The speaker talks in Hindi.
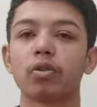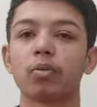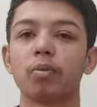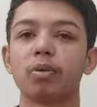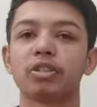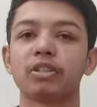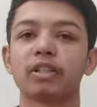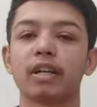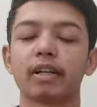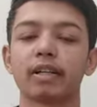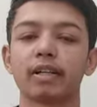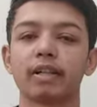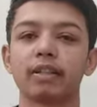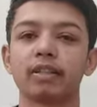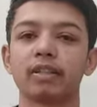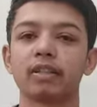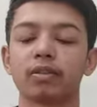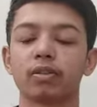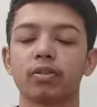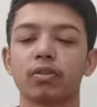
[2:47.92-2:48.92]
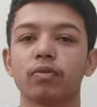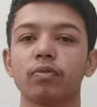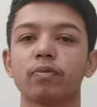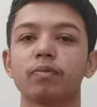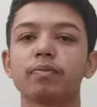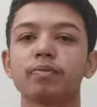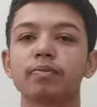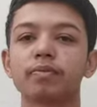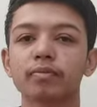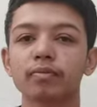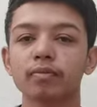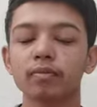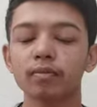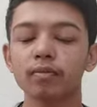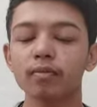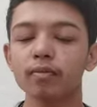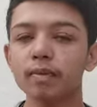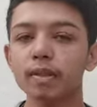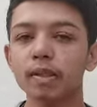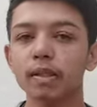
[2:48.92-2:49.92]
को भी स्टार्ट कर सकते हो
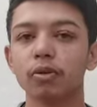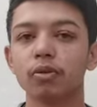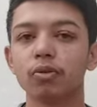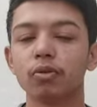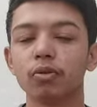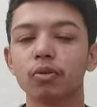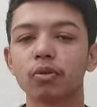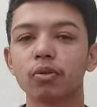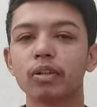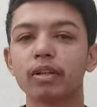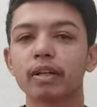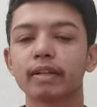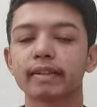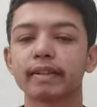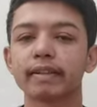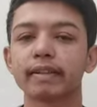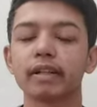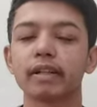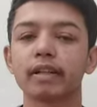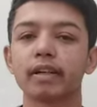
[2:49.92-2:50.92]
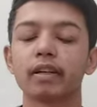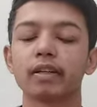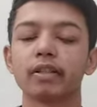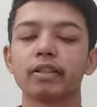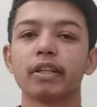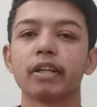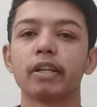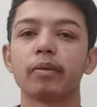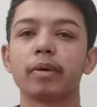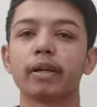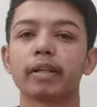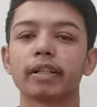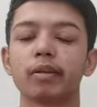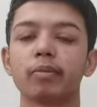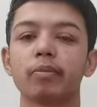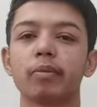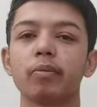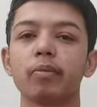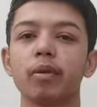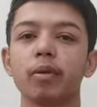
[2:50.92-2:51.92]
लोगों को लगता है कि अगर शेयर मार्केट
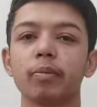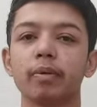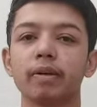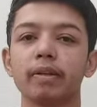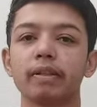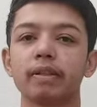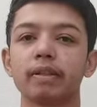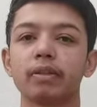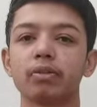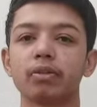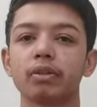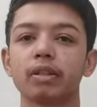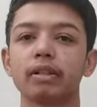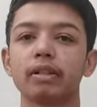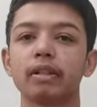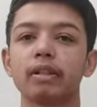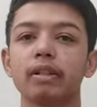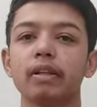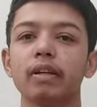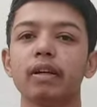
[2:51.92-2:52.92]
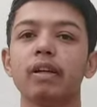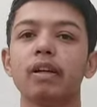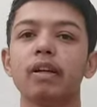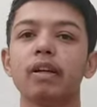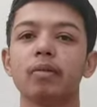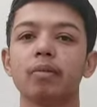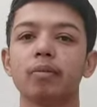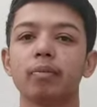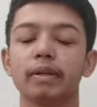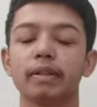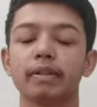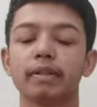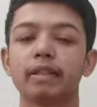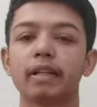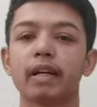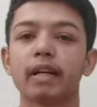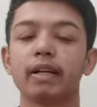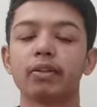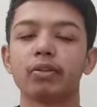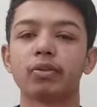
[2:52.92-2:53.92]
में हमने पैसे गुता दिए पैसे
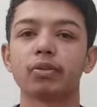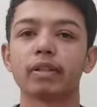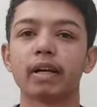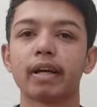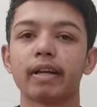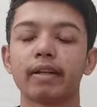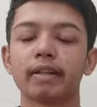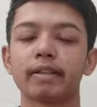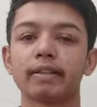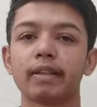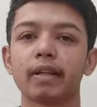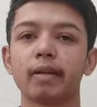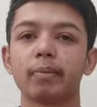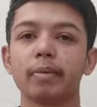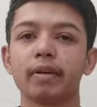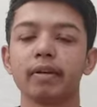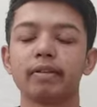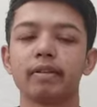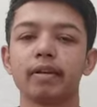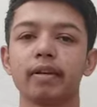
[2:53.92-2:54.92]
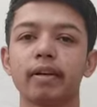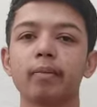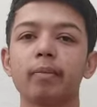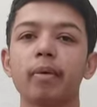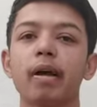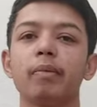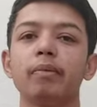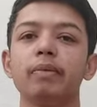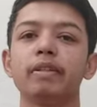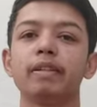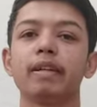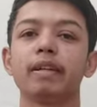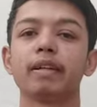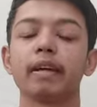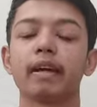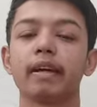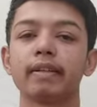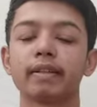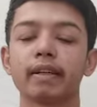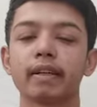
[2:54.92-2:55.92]
डाले तो सारे के सारे पैसे एक बार में जाएंगे
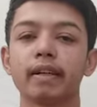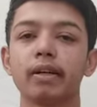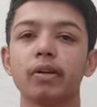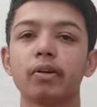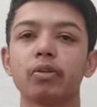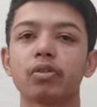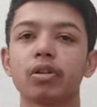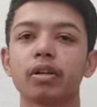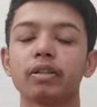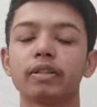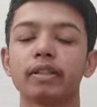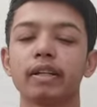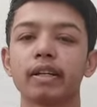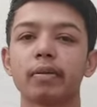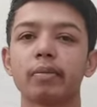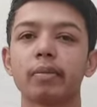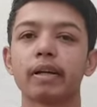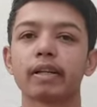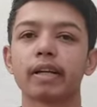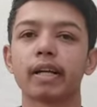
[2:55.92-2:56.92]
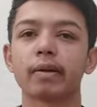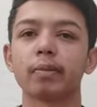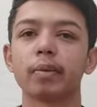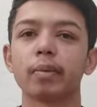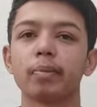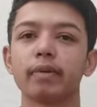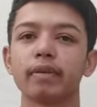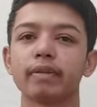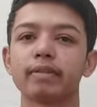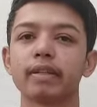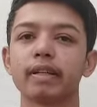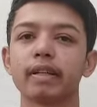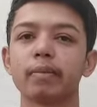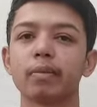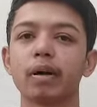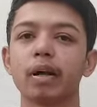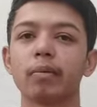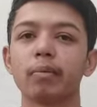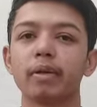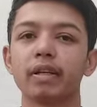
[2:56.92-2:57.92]
ऐसा नहीं होता शेयर मार्केट में पैसे एक
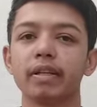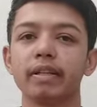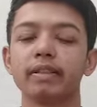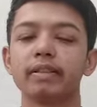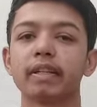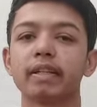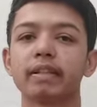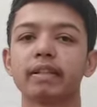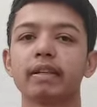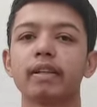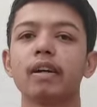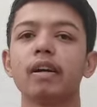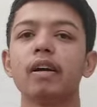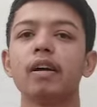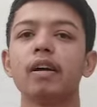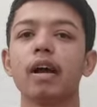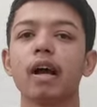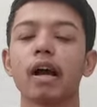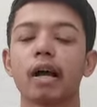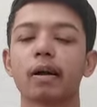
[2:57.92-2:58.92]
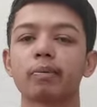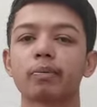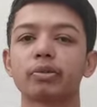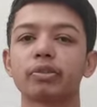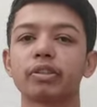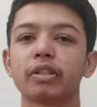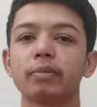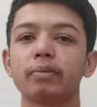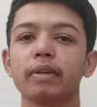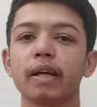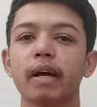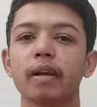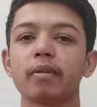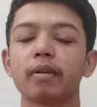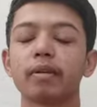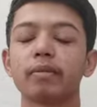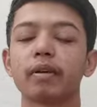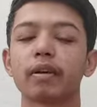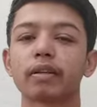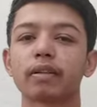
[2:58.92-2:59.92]
बार में नहीं जाते आपको सिर्फ ध्यान
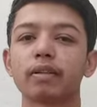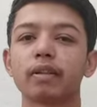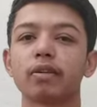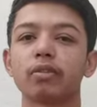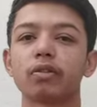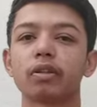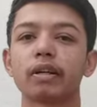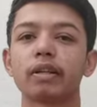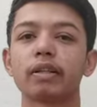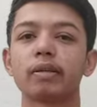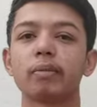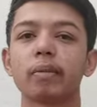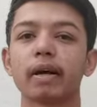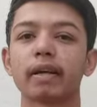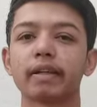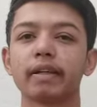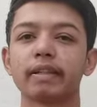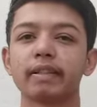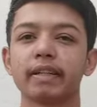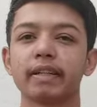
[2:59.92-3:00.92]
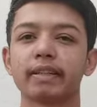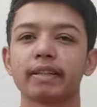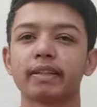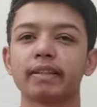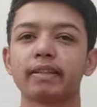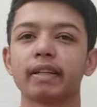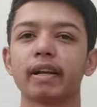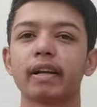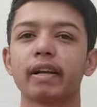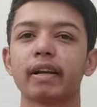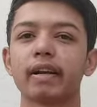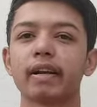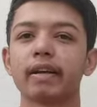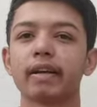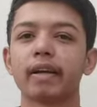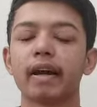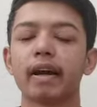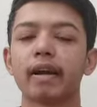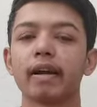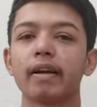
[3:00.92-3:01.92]
रखना होता है कि मार्केट कैसा चल रहा है
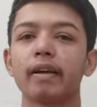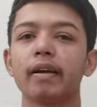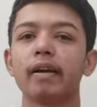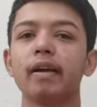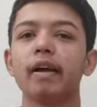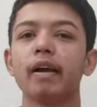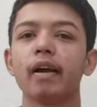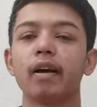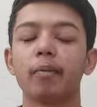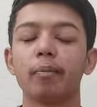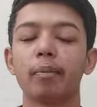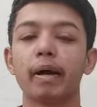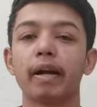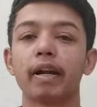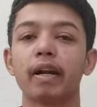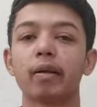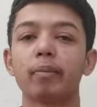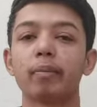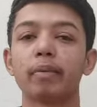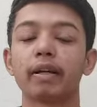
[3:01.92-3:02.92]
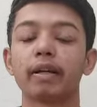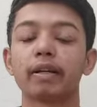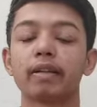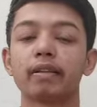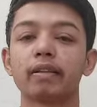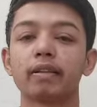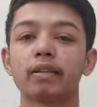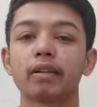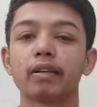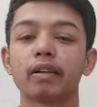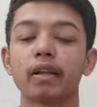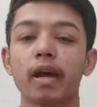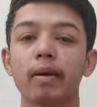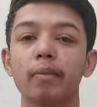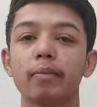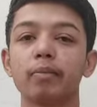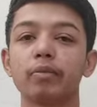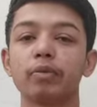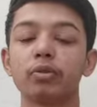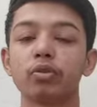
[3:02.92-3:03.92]
क्या है पैंडमिक के
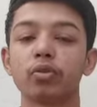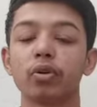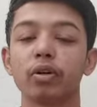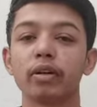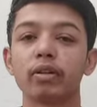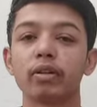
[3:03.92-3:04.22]
टाइम जो है